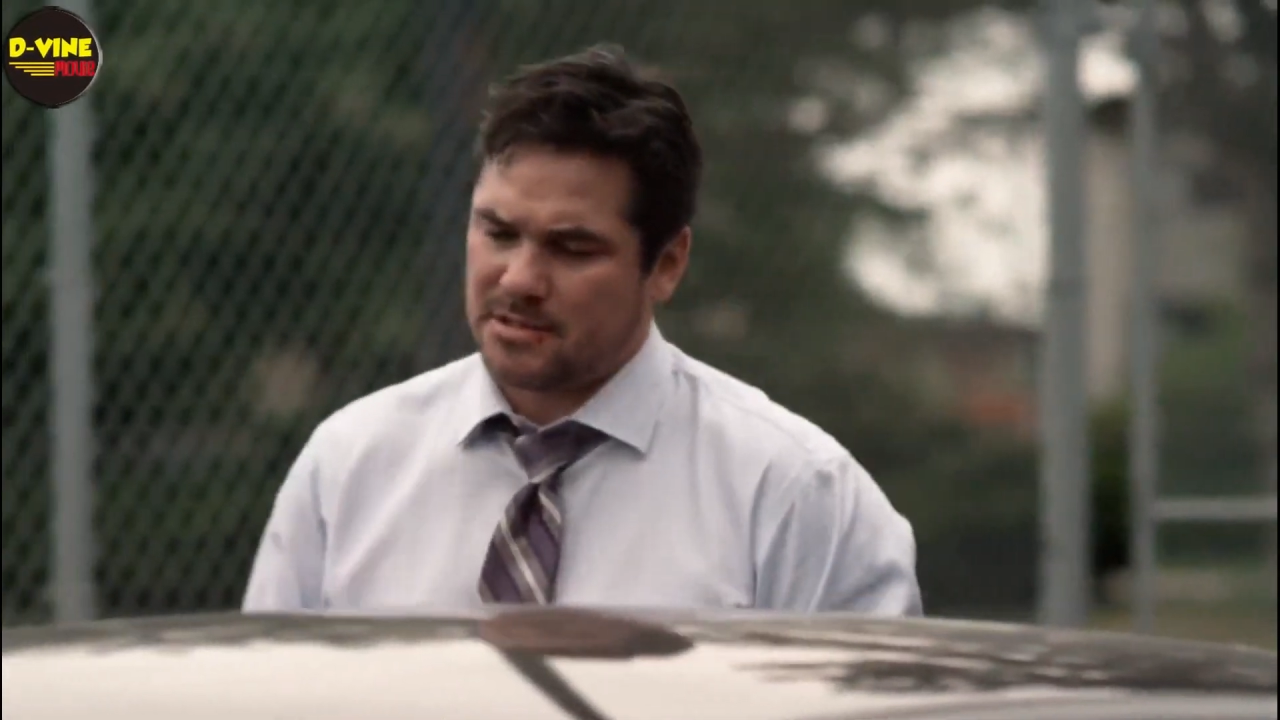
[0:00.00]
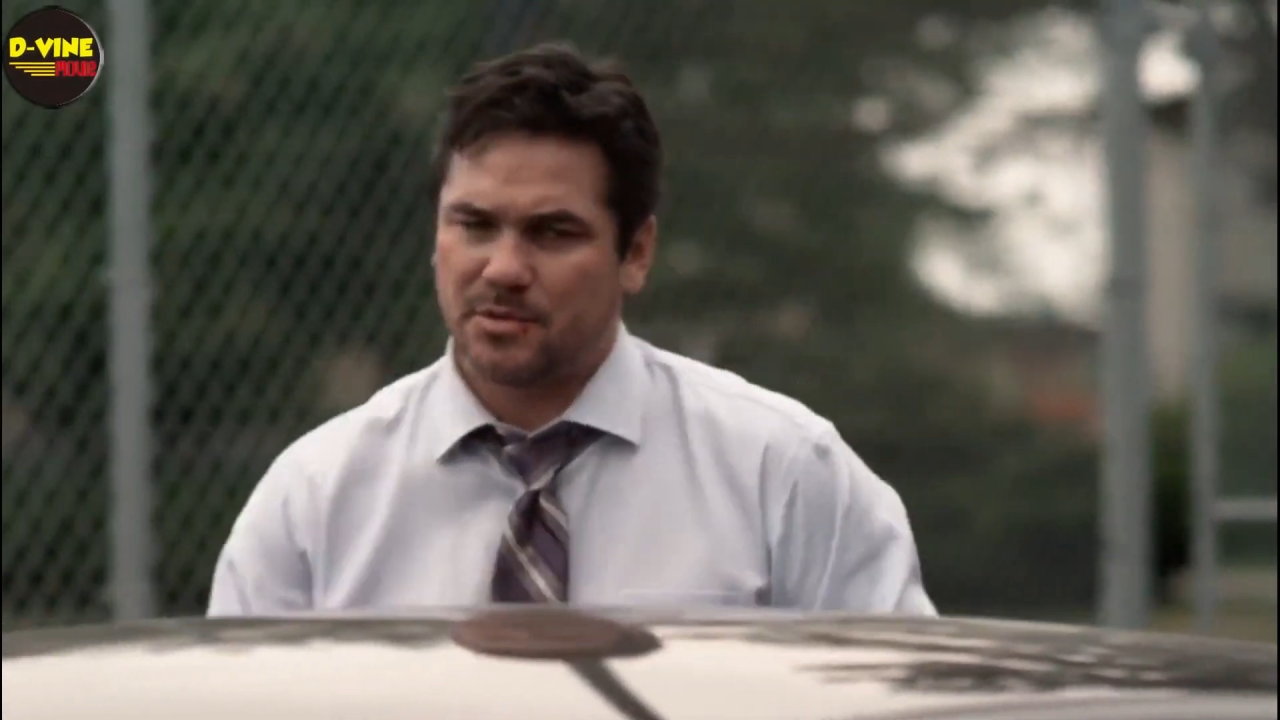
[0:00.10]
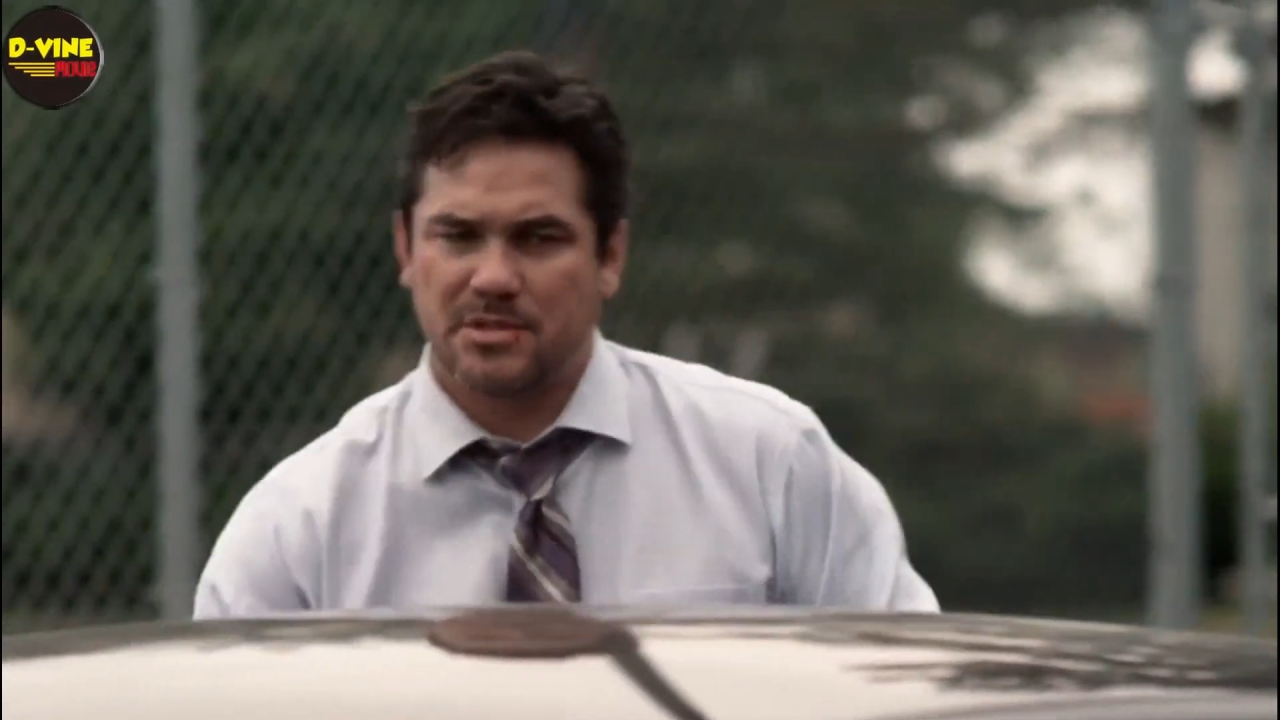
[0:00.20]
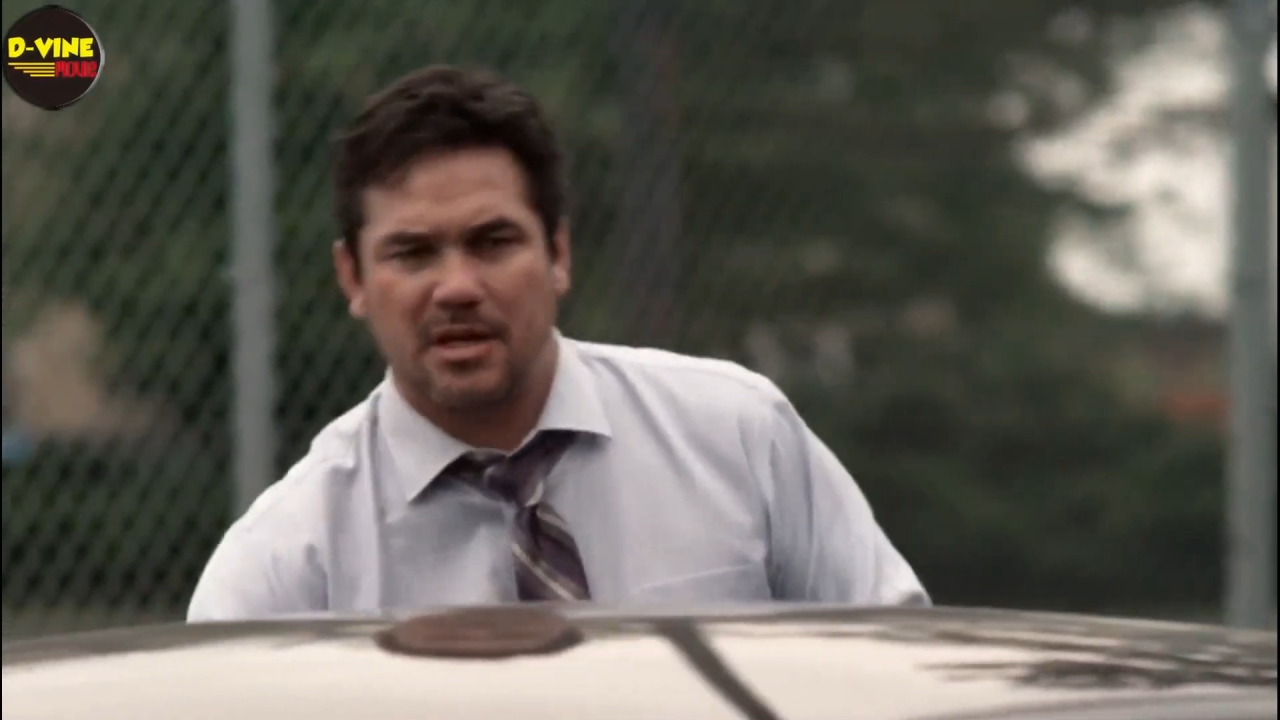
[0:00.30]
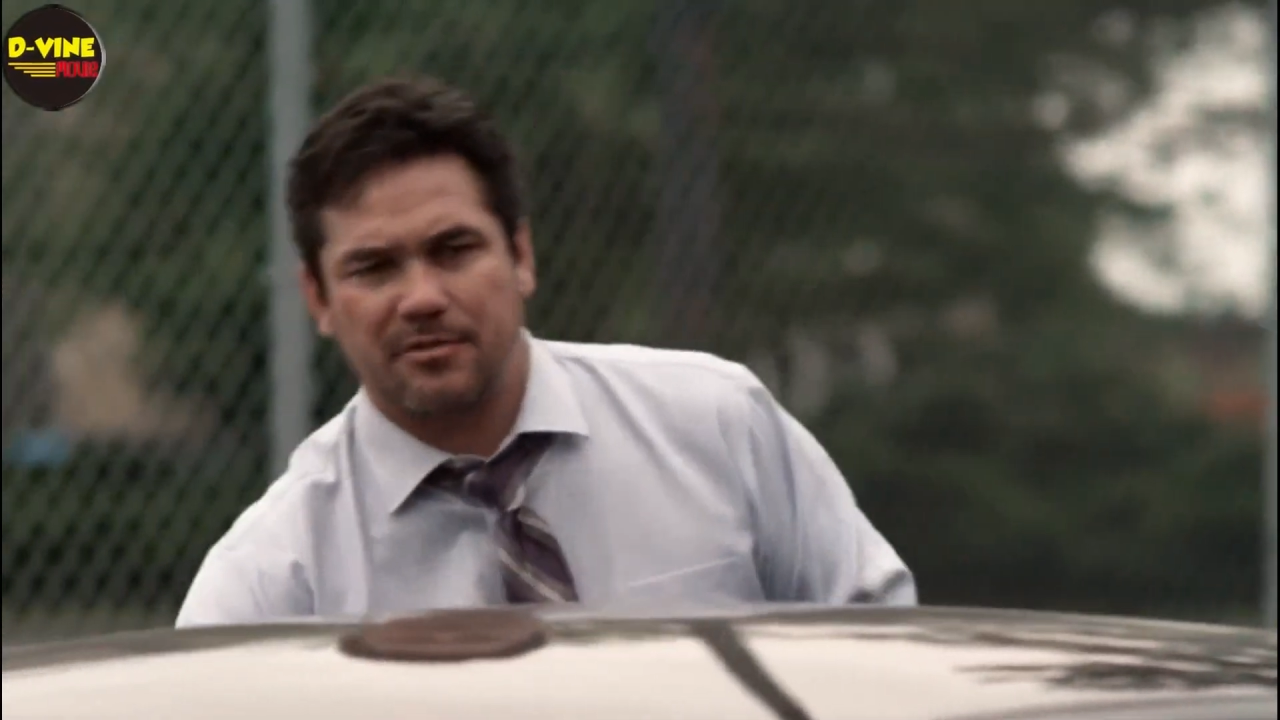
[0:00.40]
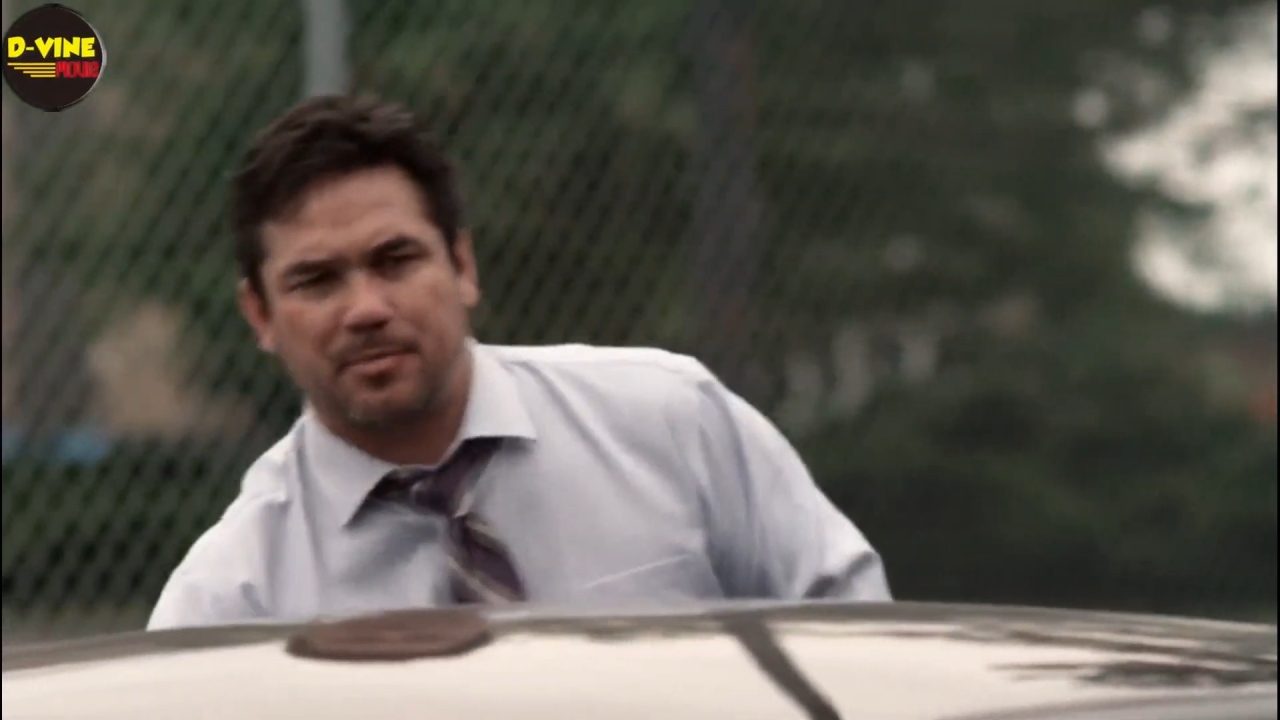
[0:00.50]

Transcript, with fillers: Mason